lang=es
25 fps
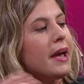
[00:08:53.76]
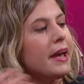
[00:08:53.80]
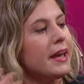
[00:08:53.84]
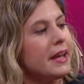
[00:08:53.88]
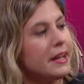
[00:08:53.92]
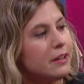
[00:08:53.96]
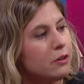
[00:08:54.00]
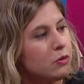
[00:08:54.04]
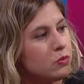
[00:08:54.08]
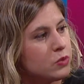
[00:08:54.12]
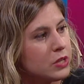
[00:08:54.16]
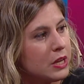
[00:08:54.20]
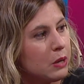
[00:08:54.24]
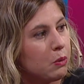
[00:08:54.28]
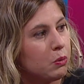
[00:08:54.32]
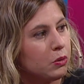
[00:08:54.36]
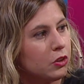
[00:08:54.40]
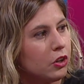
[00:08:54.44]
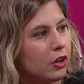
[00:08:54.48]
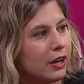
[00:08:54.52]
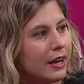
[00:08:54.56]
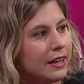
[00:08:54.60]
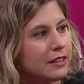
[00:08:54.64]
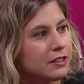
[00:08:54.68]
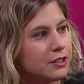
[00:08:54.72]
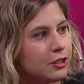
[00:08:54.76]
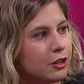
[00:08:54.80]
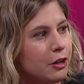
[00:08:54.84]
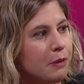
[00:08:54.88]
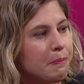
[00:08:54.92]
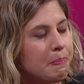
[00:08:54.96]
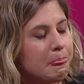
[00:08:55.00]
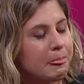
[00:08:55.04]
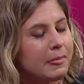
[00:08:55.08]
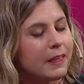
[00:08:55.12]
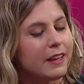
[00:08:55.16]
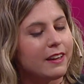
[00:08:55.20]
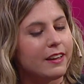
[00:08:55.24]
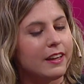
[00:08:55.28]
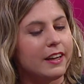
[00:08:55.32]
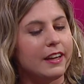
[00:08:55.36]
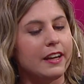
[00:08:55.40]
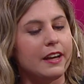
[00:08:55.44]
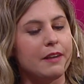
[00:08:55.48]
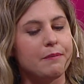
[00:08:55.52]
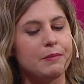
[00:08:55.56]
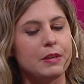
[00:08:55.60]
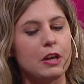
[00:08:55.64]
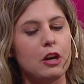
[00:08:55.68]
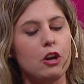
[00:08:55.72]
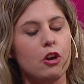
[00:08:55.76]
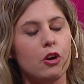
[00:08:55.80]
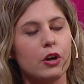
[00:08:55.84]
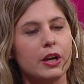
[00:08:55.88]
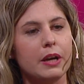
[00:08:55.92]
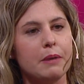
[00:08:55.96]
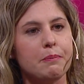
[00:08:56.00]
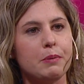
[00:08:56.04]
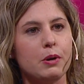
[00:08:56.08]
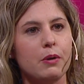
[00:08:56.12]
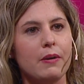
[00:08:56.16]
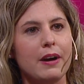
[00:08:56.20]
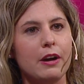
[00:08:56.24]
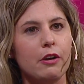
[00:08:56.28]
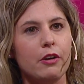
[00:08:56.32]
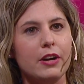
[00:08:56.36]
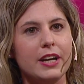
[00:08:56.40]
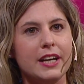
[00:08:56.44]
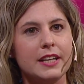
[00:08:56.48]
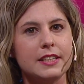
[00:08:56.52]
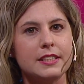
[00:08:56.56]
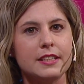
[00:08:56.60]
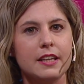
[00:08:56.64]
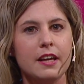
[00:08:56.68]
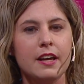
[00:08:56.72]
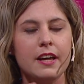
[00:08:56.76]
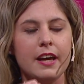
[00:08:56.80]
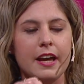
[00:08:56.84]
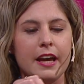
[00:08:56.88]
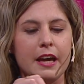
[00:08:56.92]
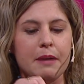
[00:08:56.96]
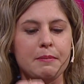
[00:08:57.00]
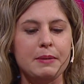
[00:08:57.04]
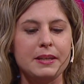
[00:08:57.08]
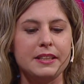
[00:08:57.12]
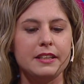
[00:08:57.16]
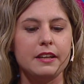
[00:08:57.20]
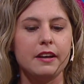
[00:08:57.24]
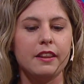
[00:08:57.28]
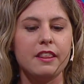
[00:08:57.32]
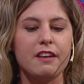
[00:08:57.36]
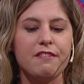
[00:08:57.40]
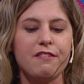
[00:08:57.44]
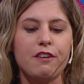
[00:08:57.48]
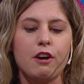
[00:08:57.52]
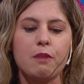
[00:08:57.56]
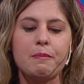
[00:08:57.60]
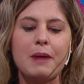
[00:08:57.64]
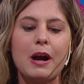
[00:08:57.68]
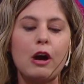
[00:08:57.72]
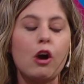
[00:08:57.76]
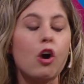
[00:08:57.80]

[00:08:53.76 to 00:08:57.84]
En un segundo caso, eh, lo que probaron es emitir de forma